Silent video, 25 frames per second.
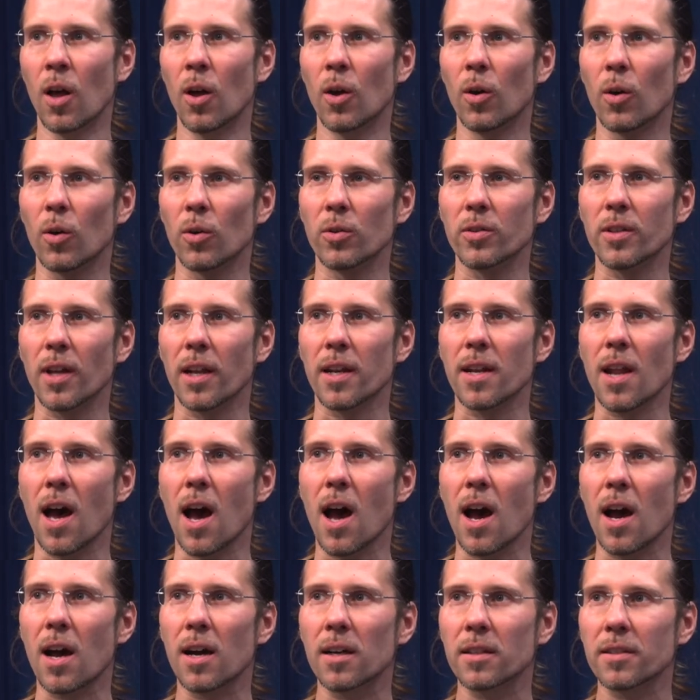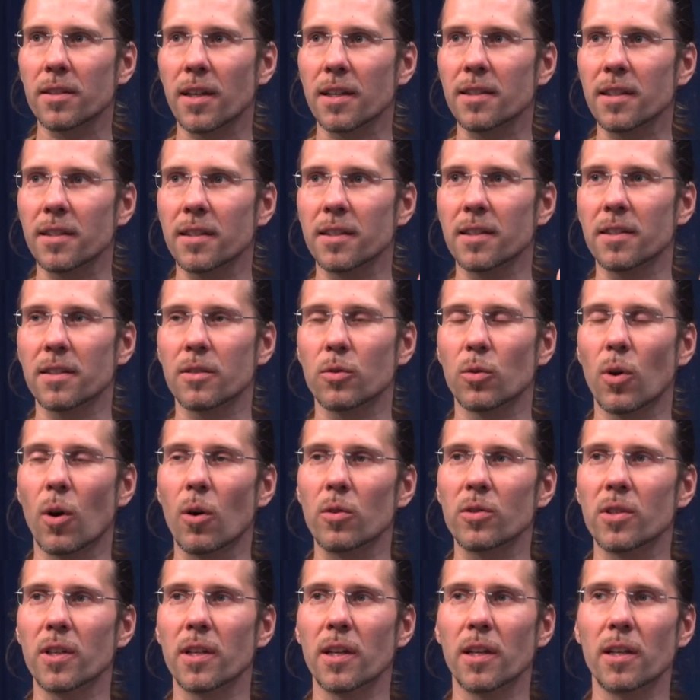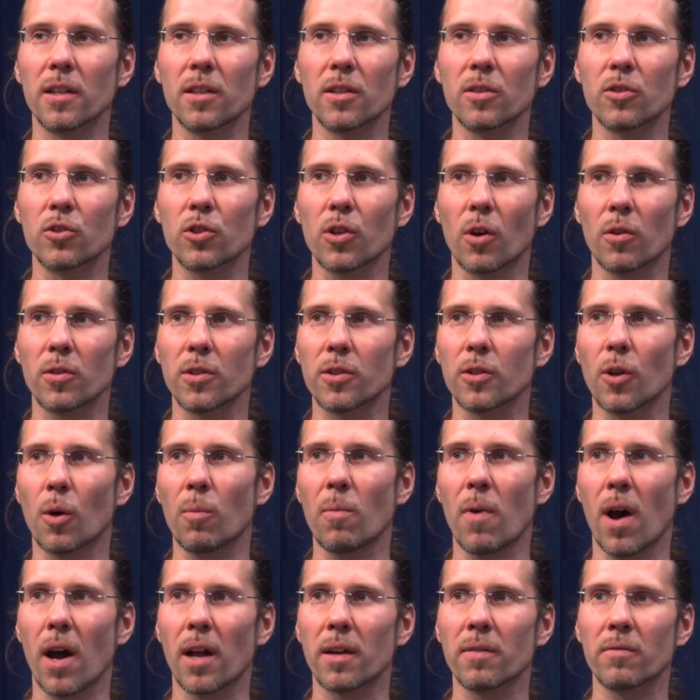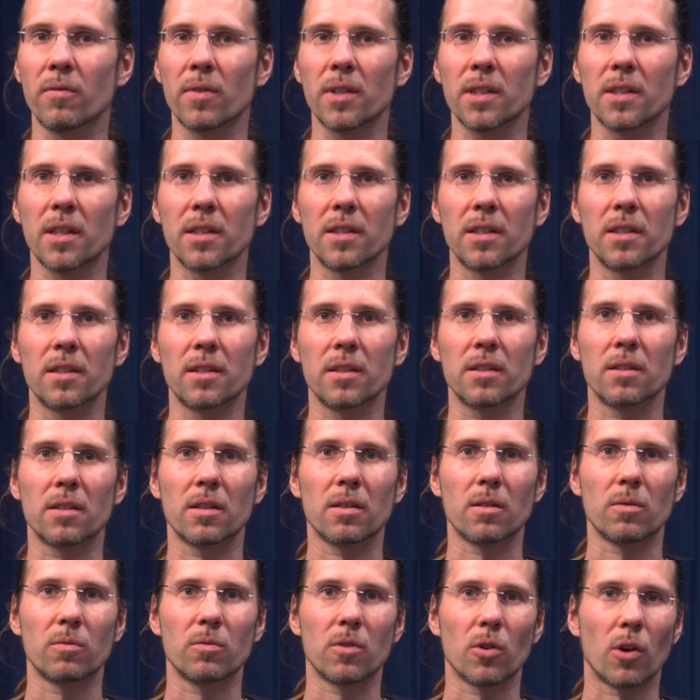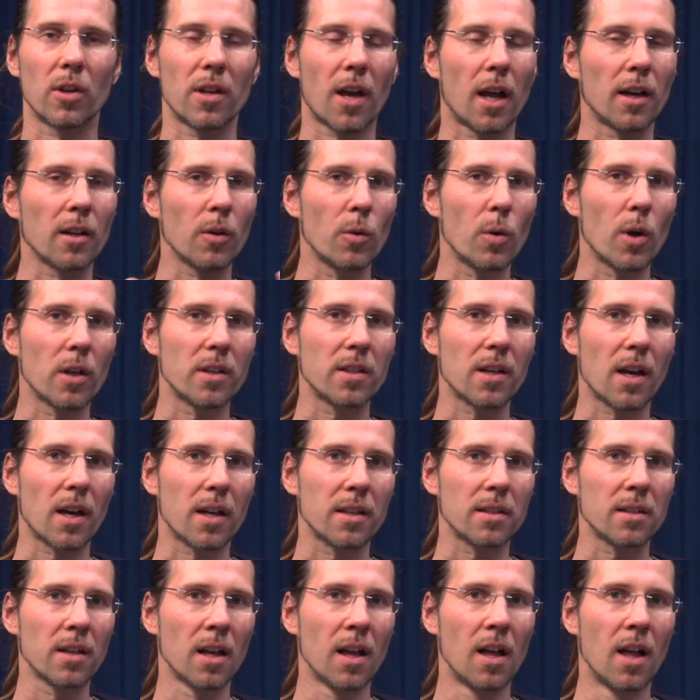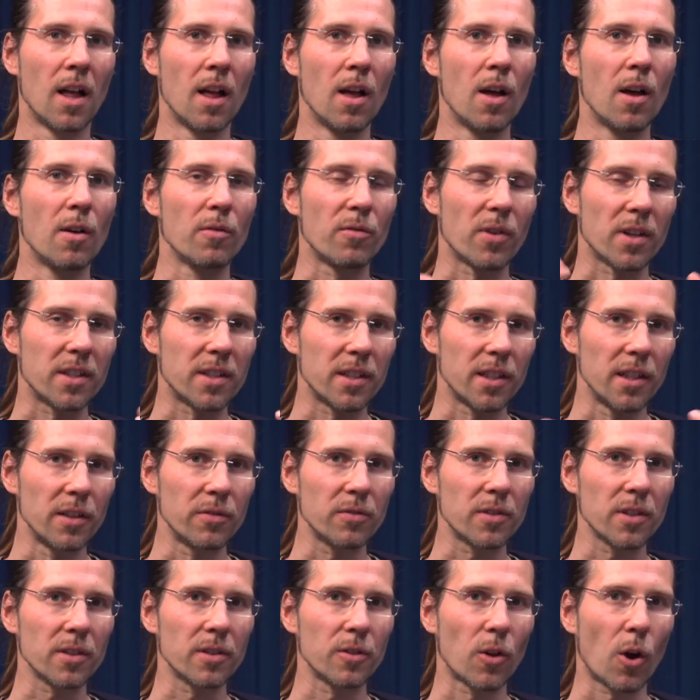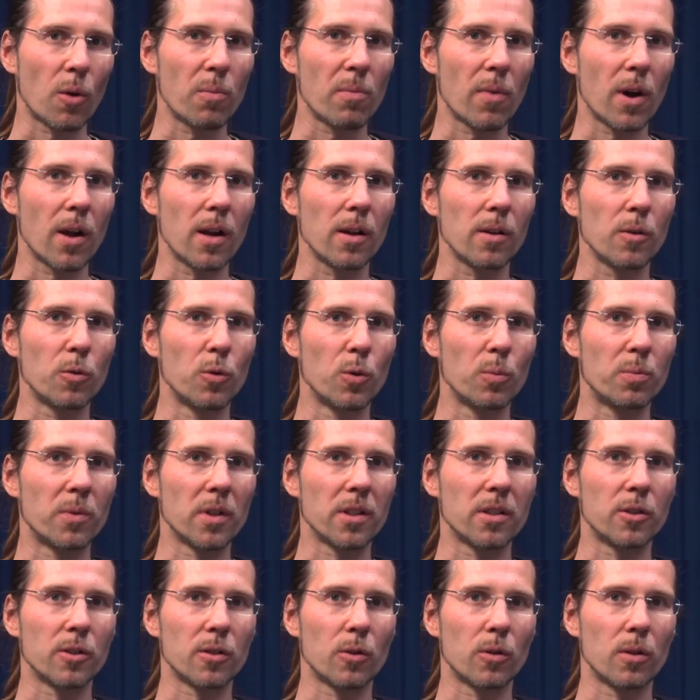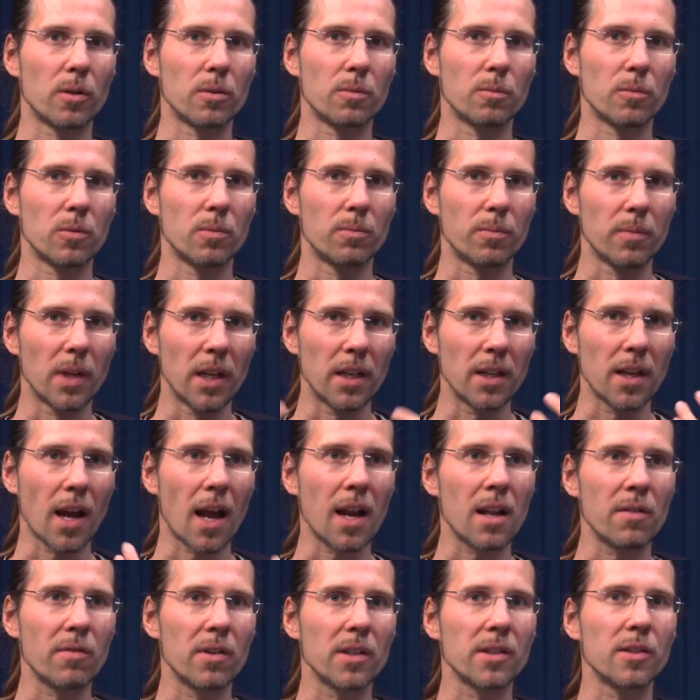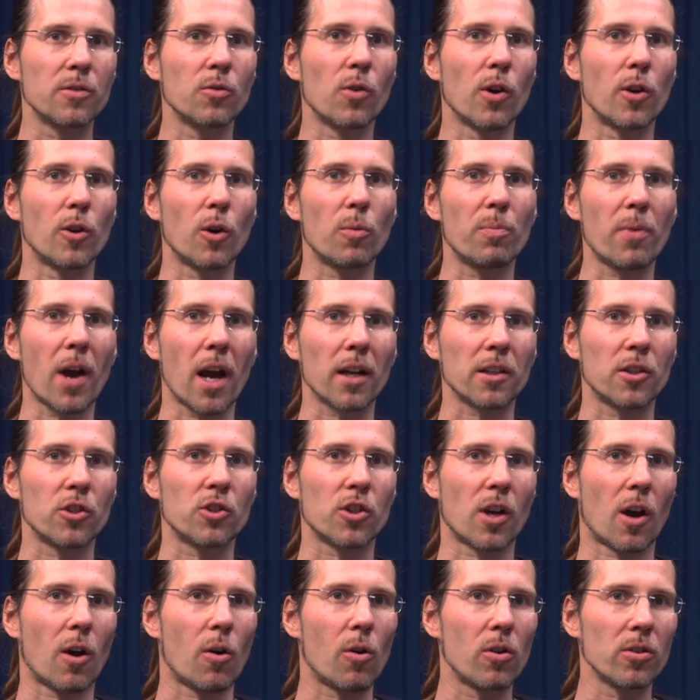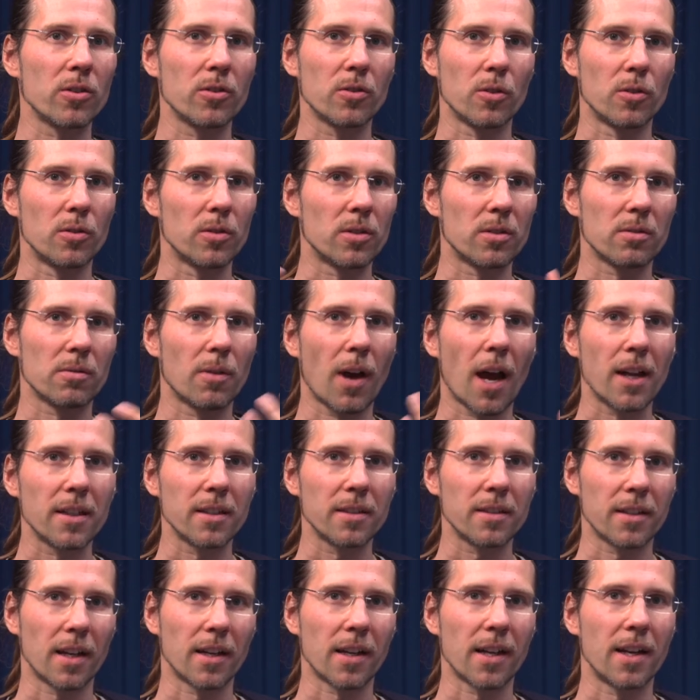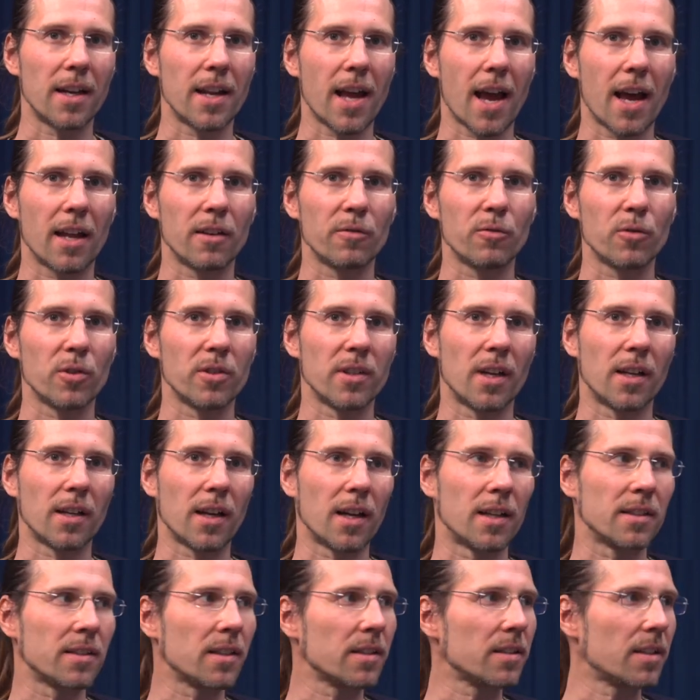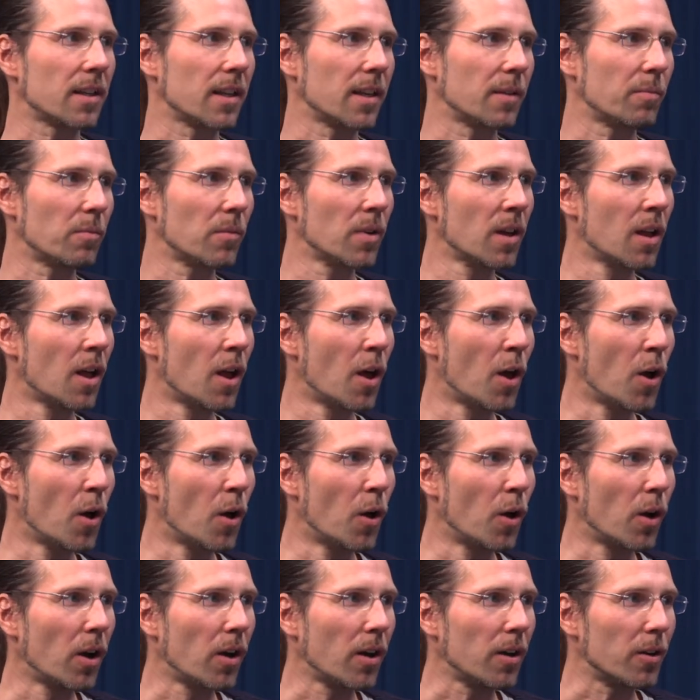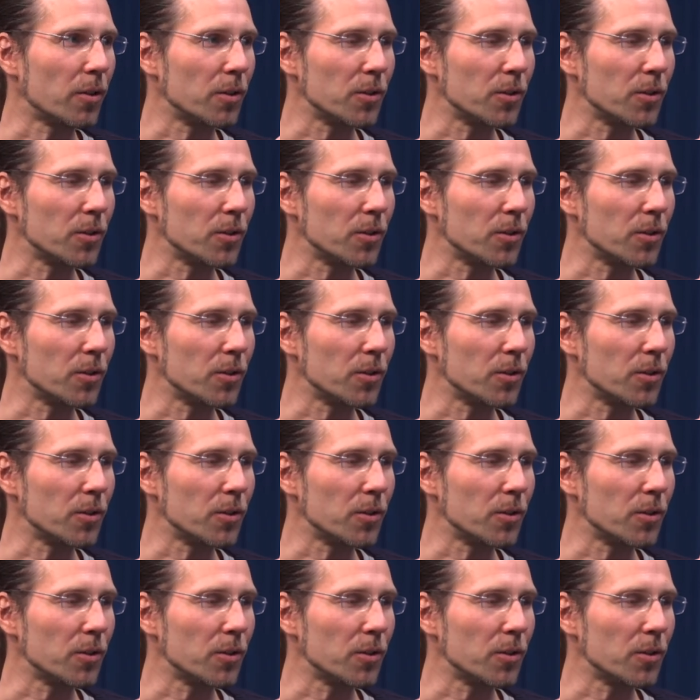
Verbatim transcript: und danach setzt er sich zu Hause hin, schaut es nochmal an, was er sich dort angehört hat, vertieft es nochmal, übt es idealerweise sogar noch praktisch aus und hat es dann gelernt für sein ganzes Leben. Und